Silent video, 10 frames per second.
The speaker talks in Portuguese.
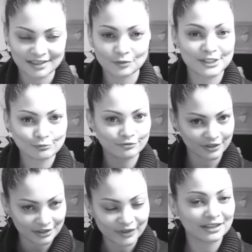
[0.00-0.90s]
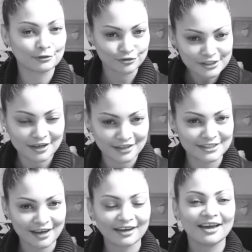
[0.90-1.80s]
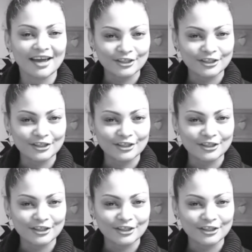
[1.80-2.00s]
né, com mais um vídeo aqui pra vocês, né?